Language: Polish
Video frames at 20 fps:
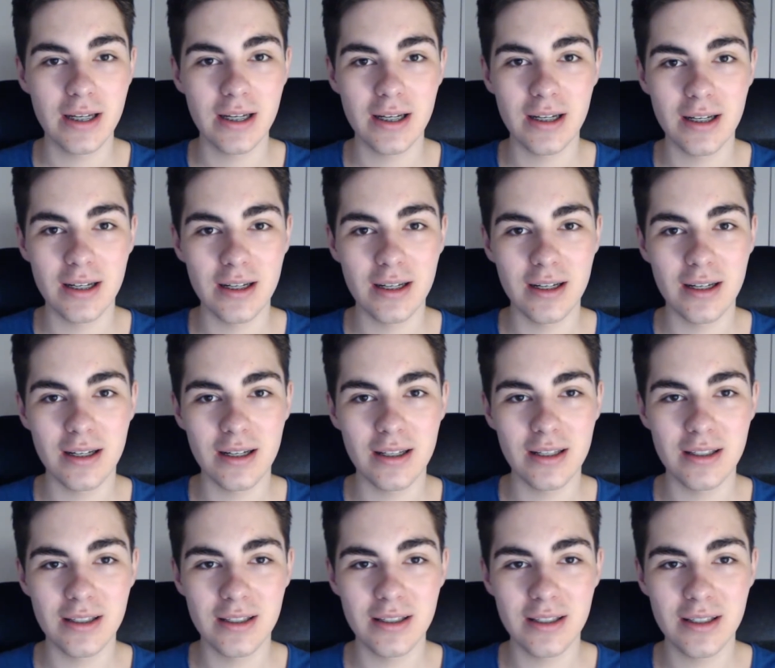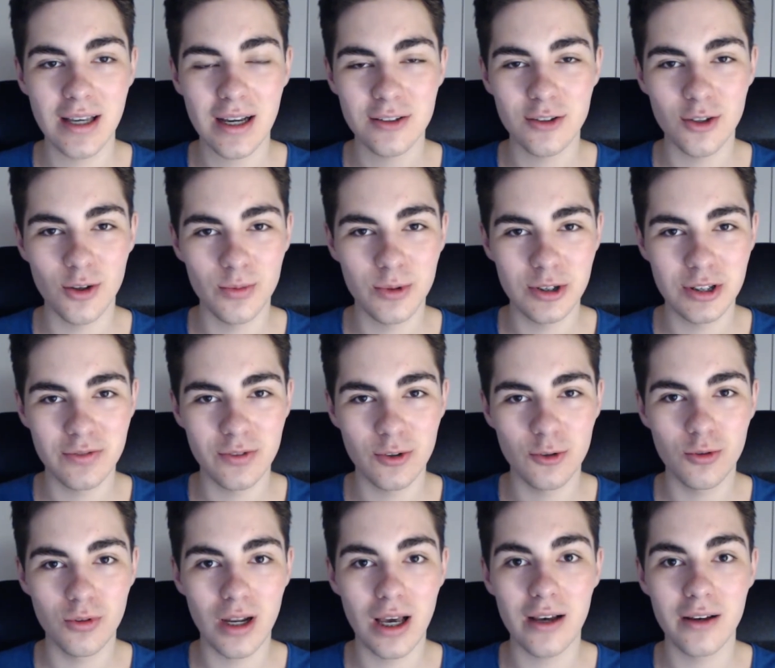E, i jak to będzie w
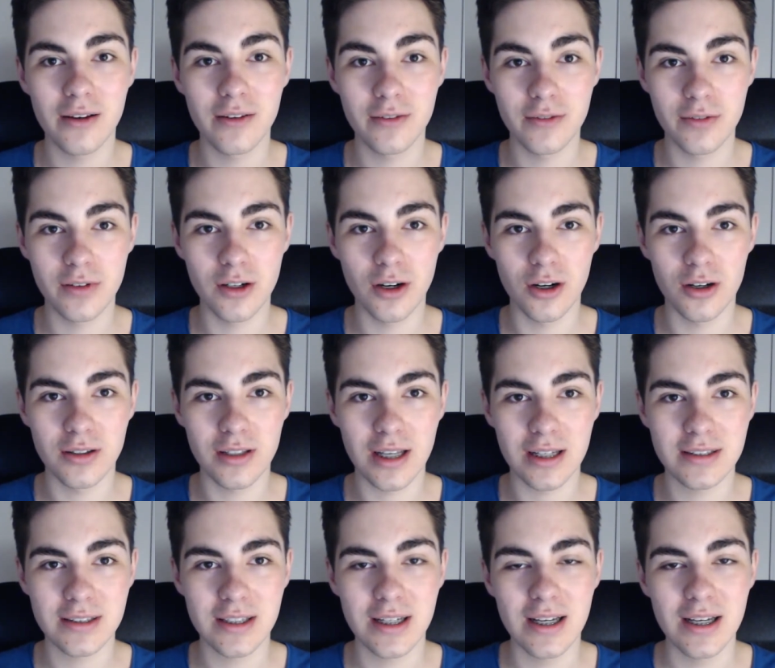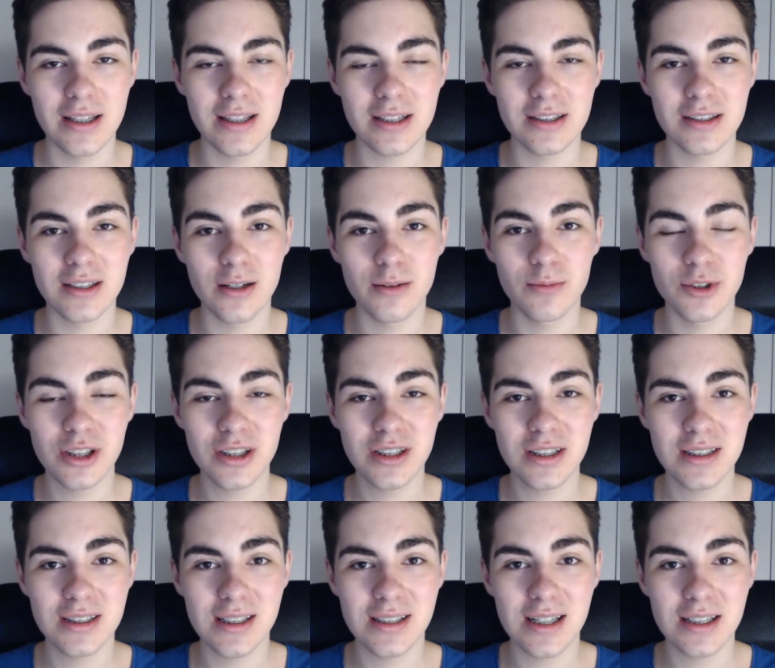ogóle wyglądać. Także
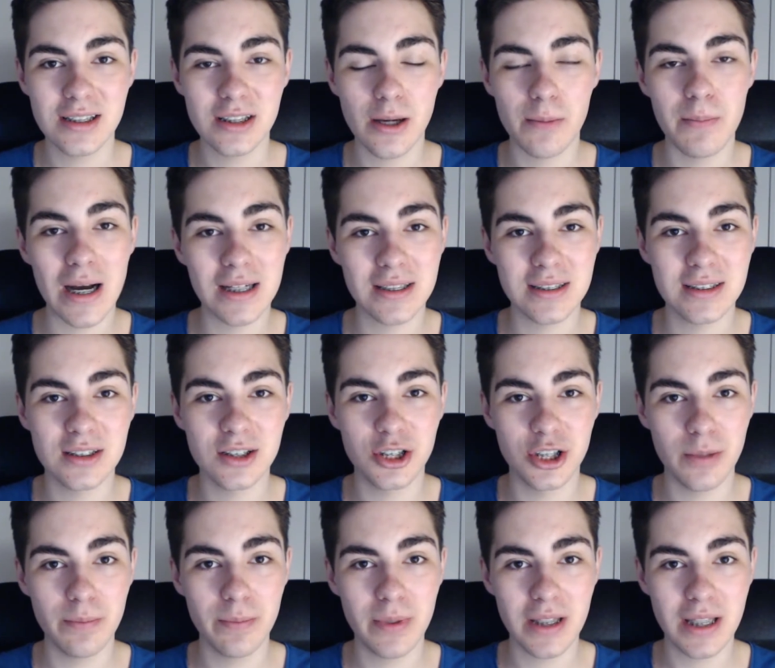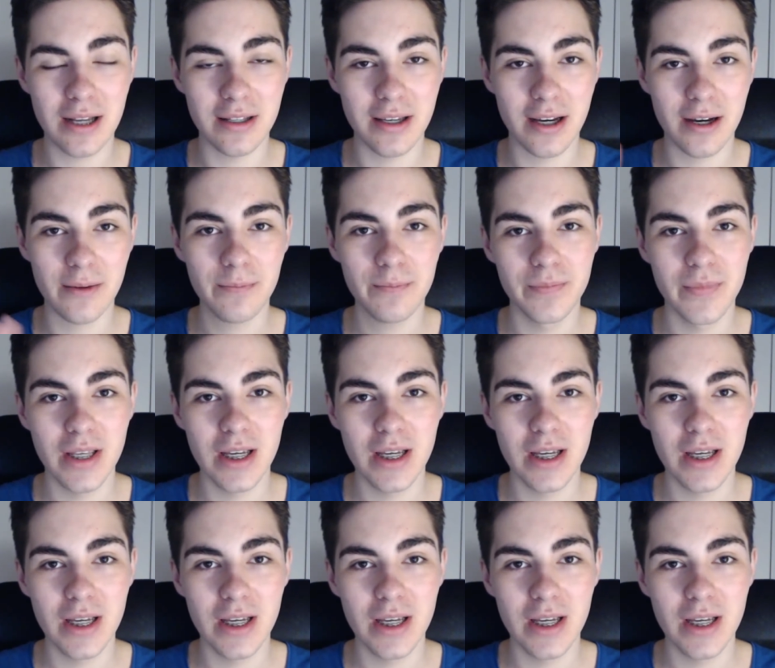możecie zadać max trzy pytania